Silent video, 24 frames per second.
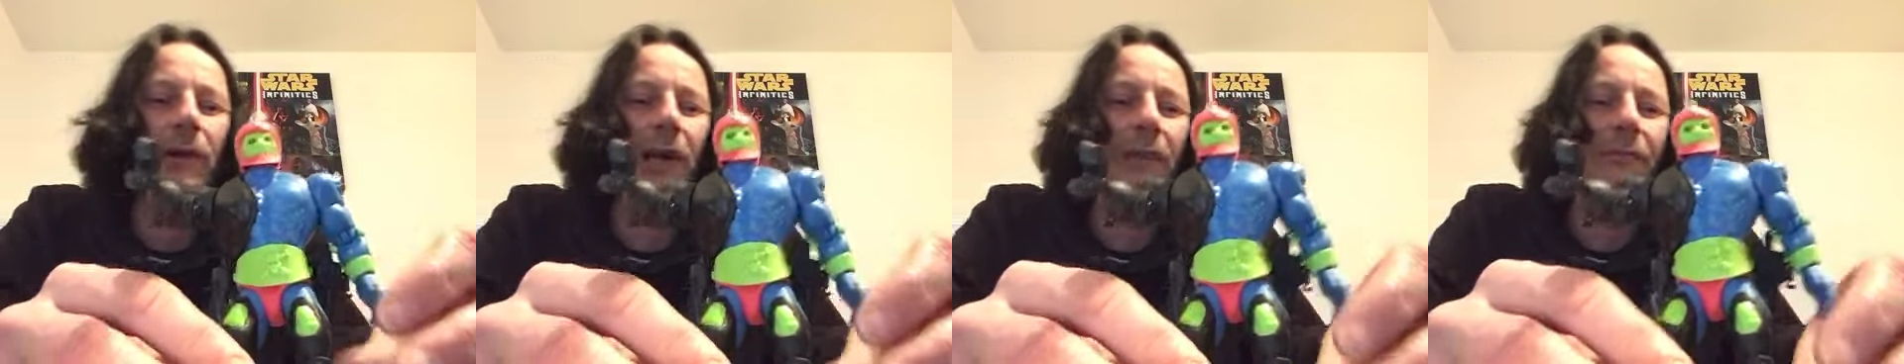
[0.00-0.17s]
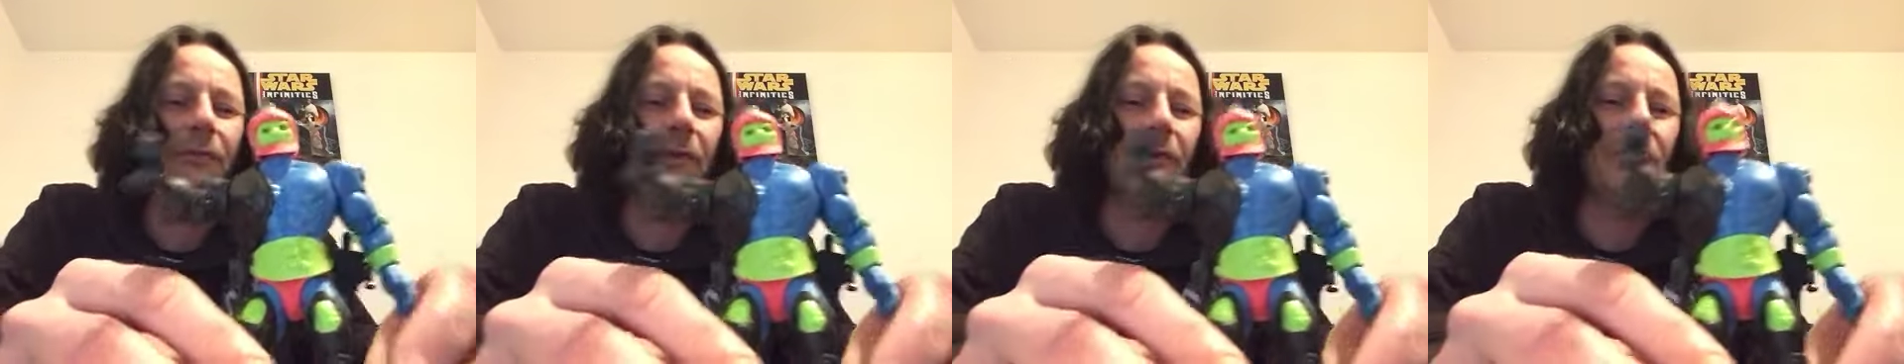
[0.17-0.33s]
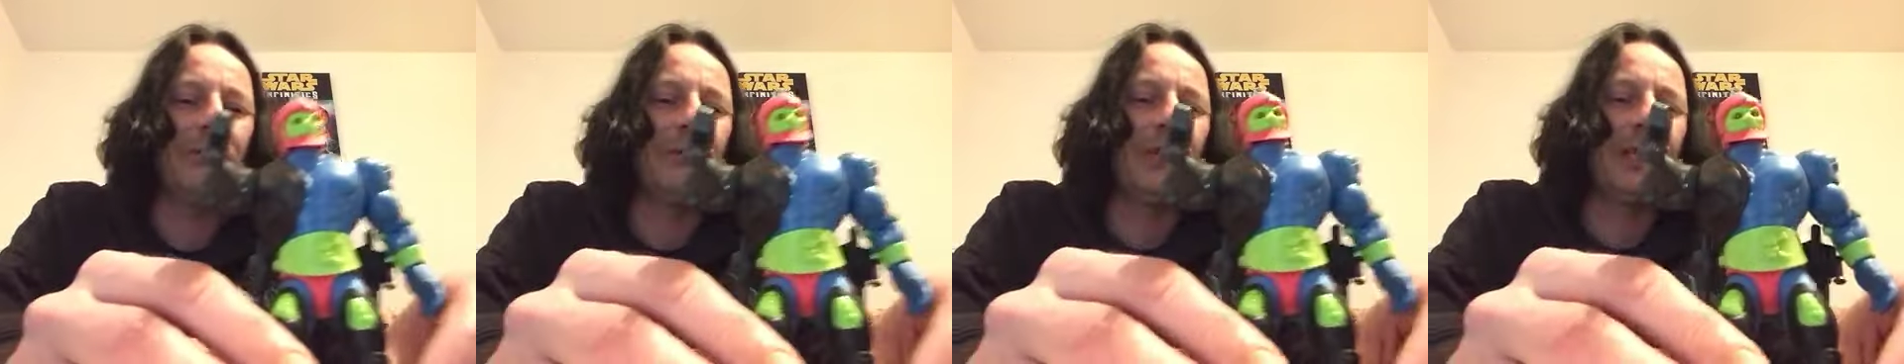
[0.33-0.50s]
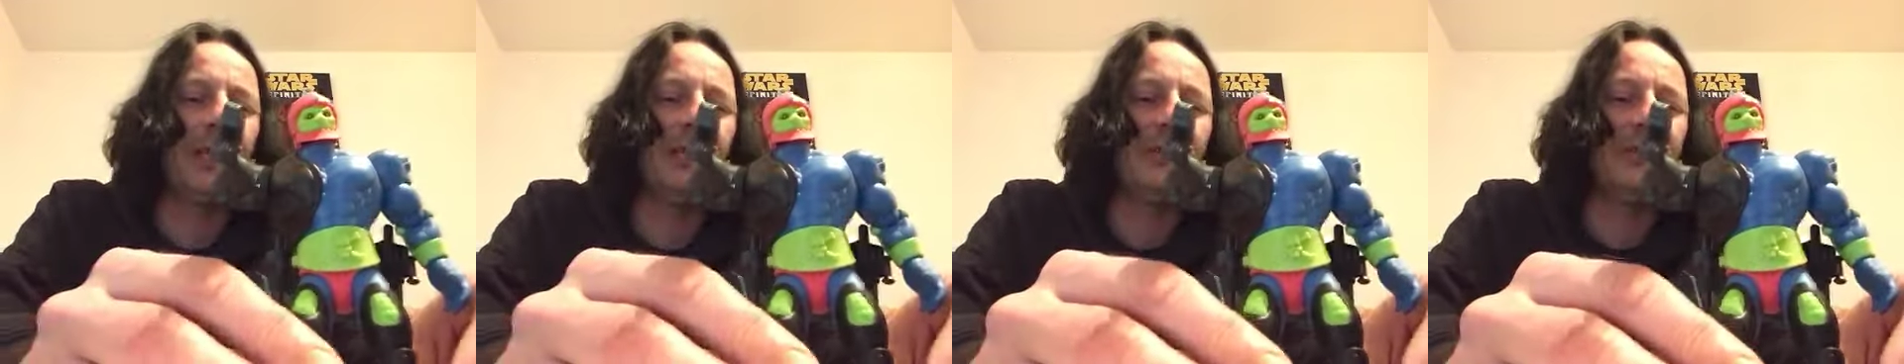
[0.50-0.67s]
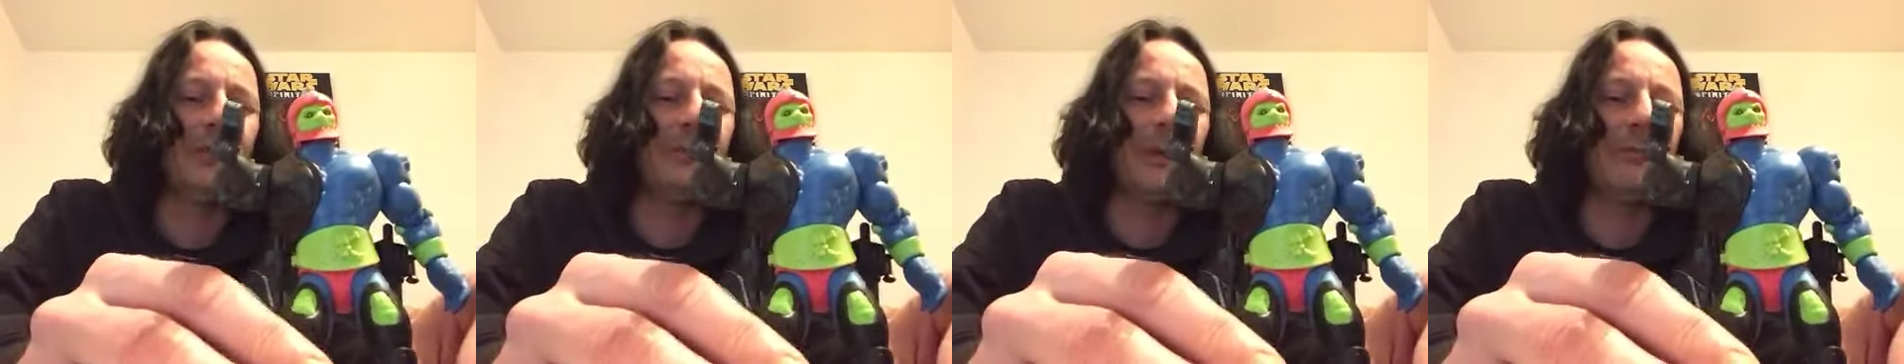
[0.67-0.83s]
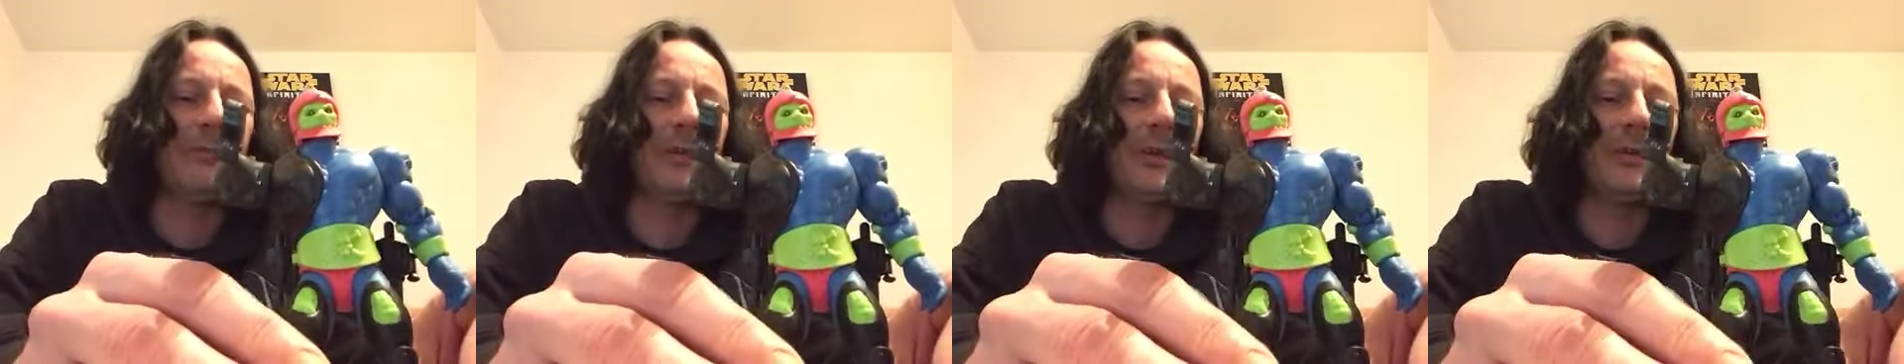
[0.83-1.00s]
einfach nur eine
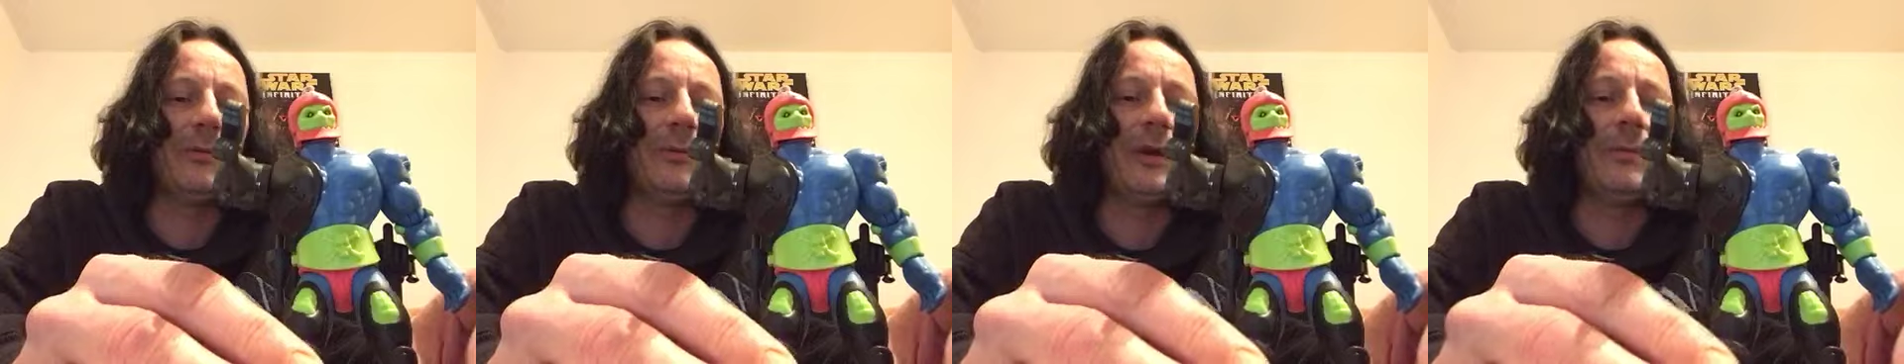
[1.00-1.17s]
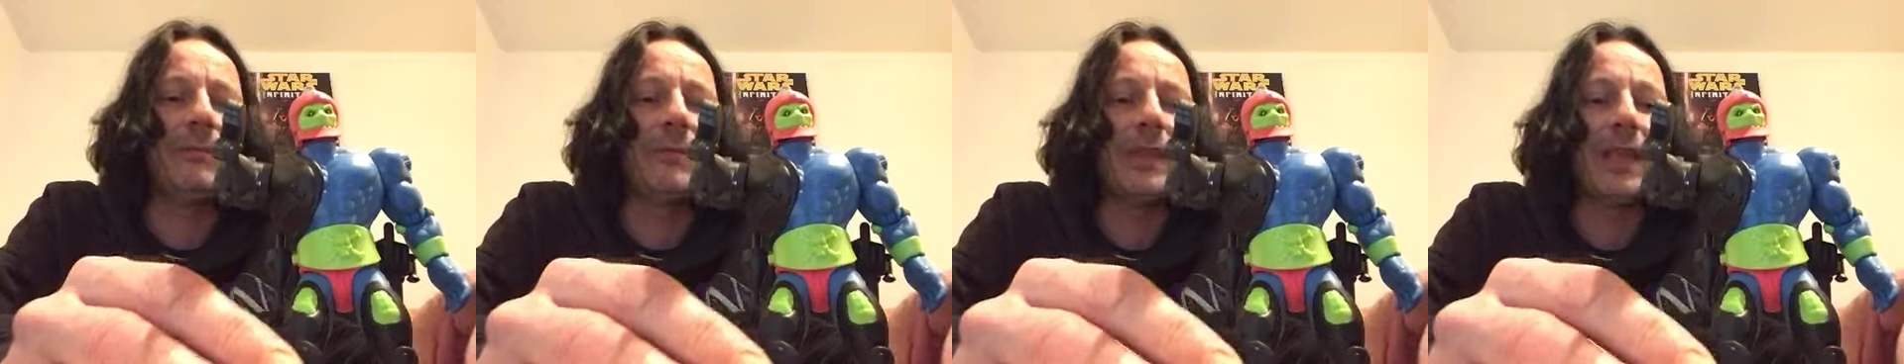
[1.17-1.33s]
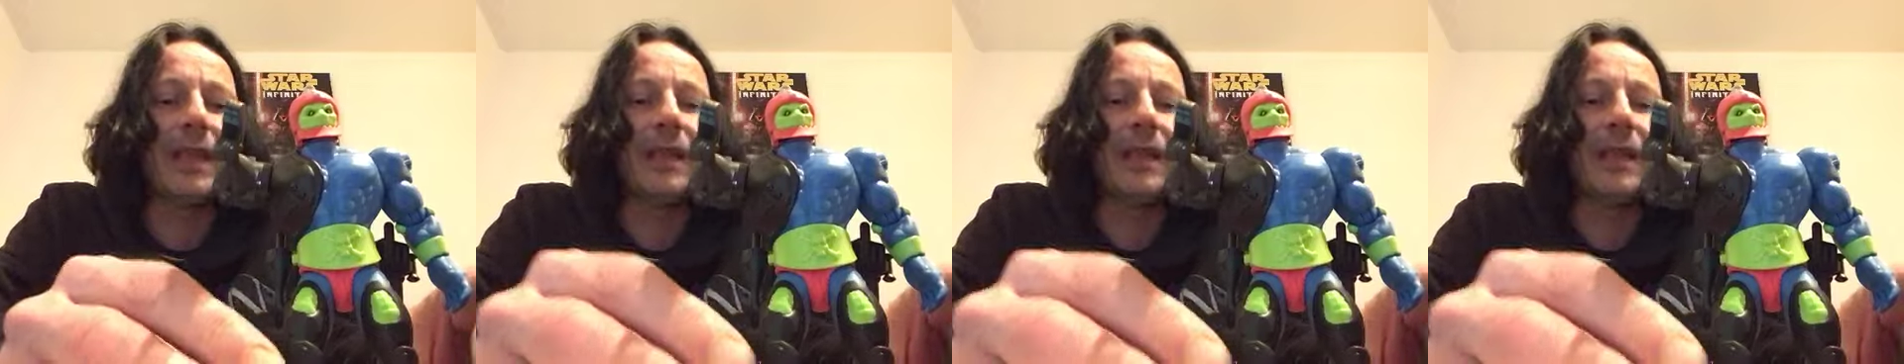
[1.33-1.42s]
super Figur.